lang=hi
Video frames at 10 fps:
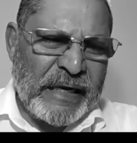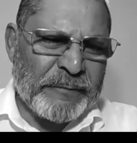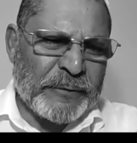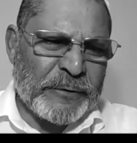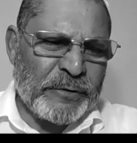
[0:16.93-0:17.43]

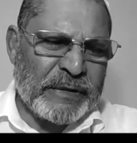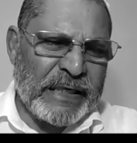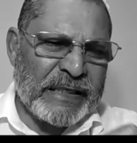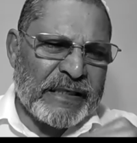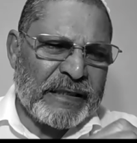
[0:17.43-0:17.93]
अप टू
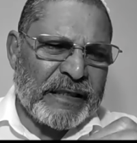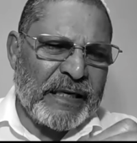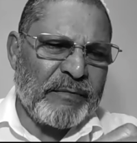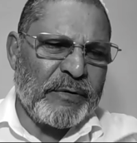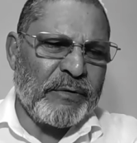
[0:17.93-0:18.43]
डेट रहता
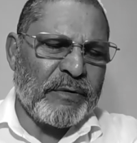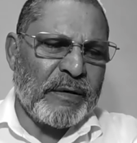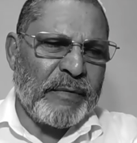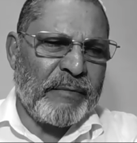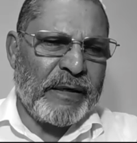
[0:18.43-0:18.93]
है हम लोगों
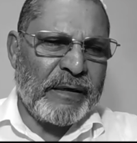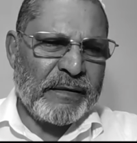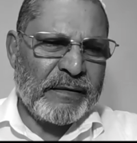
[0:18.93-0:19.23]
का मामला